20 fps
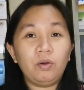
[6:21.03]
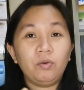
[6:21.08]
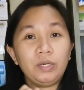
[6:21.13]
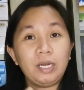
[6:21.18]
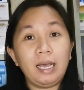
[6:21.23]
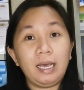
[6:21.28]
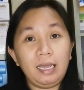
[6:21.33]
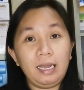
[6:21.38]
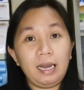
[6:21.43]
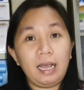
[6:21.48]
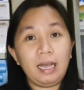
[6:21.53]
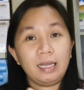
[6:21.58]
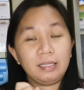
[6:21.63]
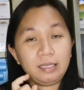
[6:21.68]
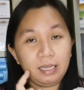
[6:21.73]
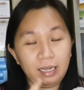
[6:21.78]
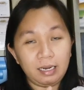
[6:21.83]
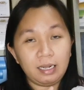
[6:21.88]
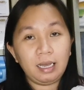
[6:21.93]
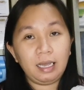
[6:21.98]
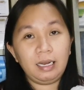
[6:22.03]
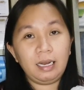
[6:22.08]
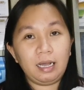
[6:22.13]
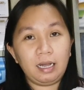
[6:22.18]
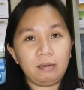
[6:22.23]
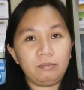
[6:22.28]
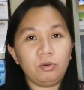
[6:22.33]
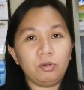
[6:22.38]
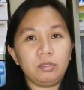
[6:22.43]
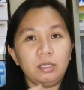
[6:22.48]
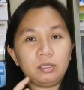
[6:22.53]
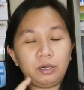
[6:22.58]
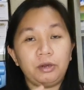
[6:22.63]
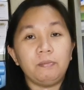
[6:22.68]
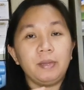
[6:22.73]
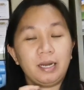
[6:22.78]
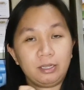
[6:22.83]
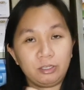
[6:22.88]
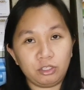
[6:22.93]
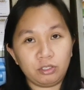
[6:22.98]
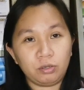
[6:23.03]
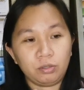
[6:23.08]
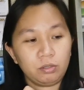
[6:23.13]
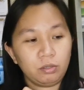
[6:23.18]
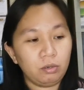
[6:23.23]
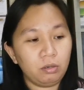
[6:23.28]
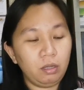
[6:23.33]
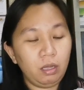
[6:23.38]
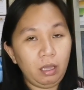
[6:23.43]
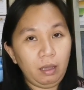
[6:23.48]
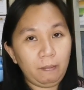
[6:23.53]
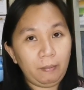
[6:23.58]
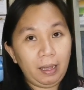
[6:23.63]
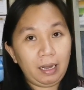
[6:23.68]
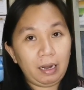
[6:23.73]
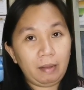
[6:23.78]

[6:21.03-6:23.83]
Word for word: unang-unang kailangan niya ng kailangan mo determinasyon no